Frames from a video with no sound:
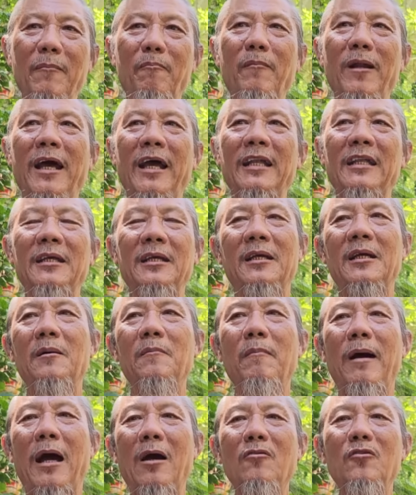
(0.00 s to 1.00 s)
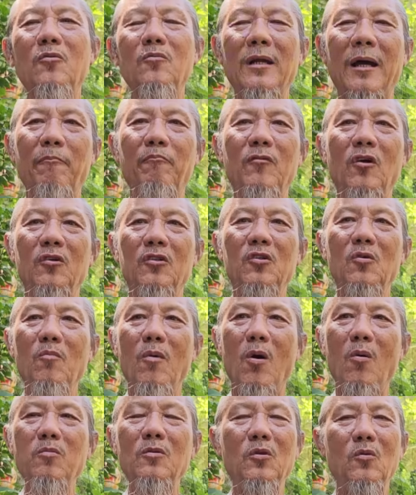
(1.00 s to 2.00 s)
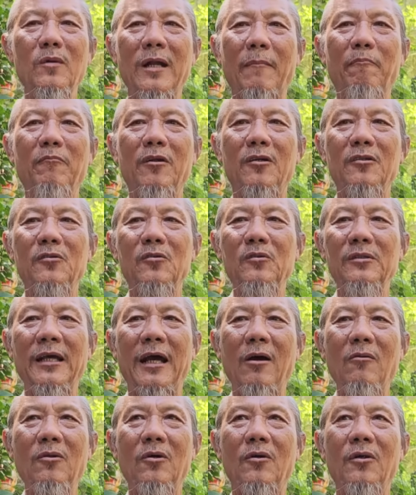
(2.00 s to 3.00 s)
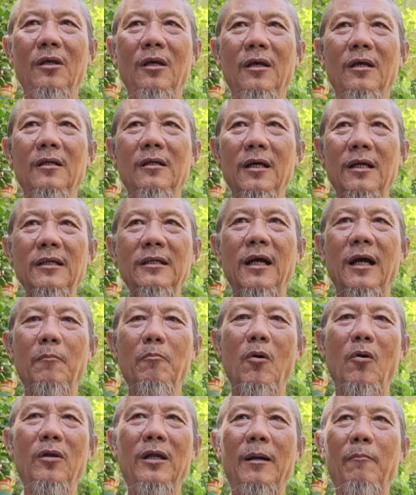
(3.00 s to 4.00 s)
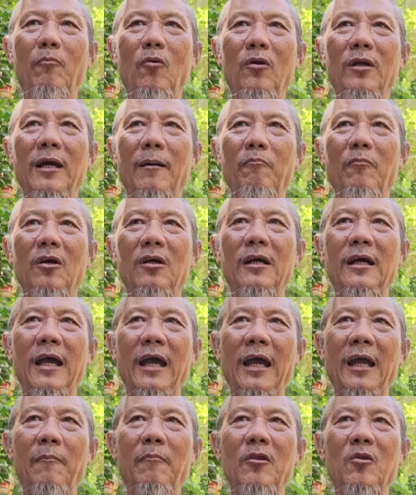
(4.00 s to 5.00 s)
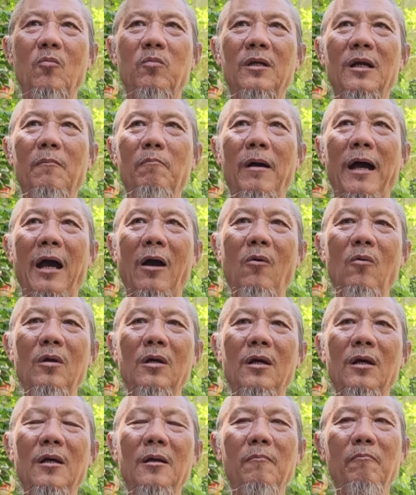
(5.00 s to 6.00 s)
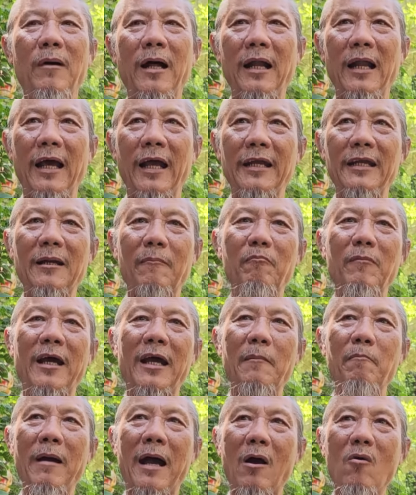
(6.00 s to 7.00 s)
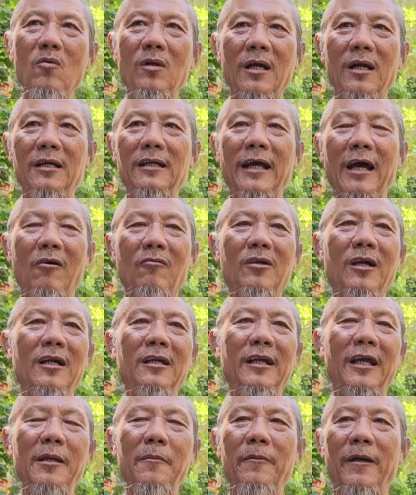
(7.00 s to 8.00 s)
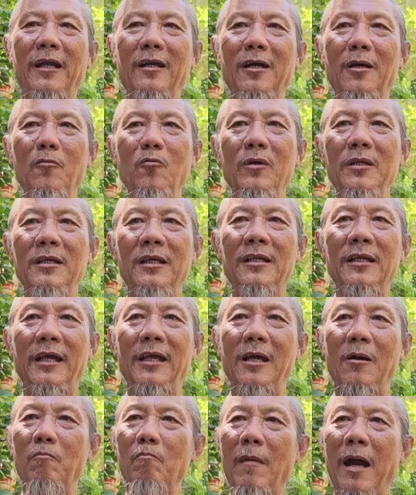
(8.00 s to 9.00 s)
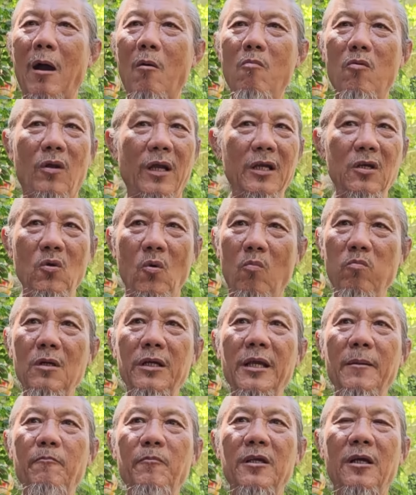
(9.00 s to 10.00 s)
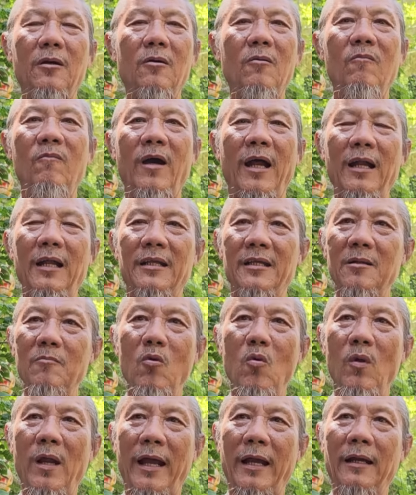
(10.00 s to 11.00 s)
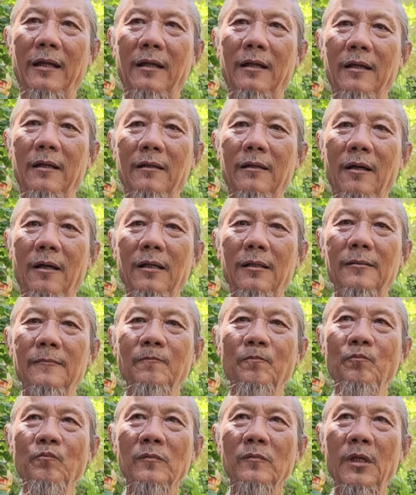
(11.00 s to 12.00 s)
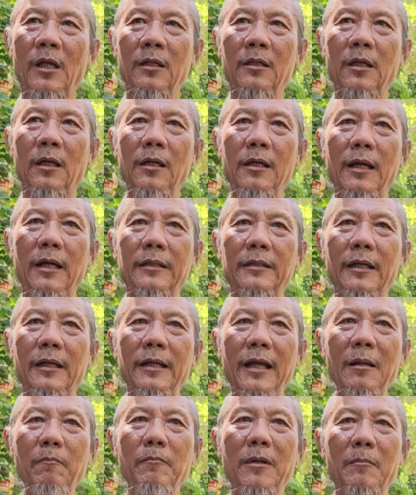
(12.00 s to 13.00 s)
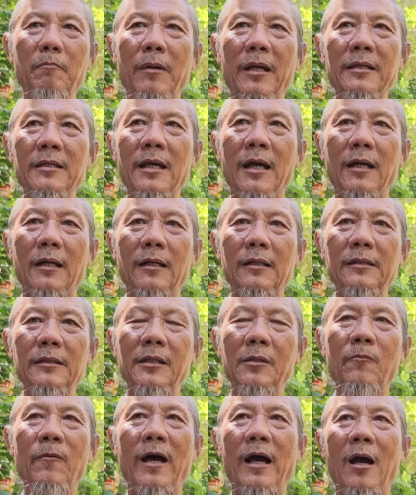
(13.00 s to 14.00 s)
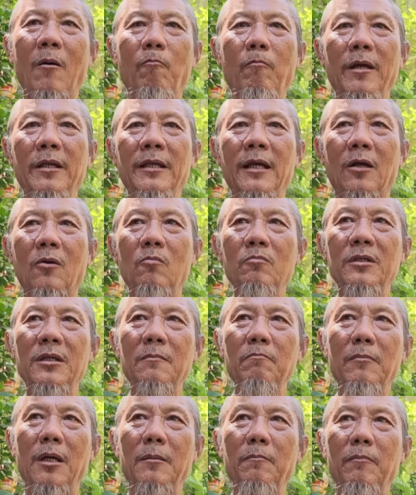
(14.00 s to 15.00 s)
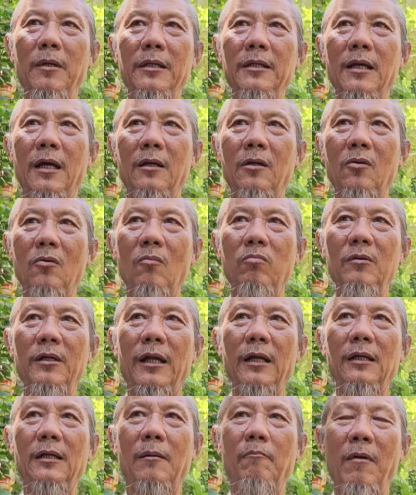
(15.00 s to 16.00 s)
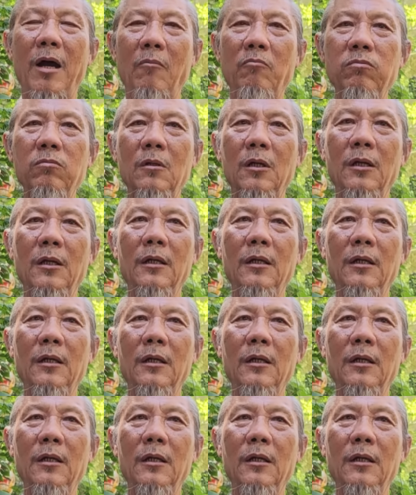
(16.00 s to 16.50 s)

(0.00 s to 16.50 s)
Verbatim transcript: Năm nay thì cơn bão số 5 thôi, số 4, số 5 thôi, số 6 thôi, ít hơn. Mỗi năm nó có 20 cơn bão, mà lại năm nay bão cơn nào cơn ấy, phải nói quý vị thấy không, bão một cái khủng khiếp chứ không phải là như một lần đó. Thành thử ra trái đất mình bây giờ đó thì khoa học bây giờ cũng chứng minh bây giờ nó cũng rất là mỏng.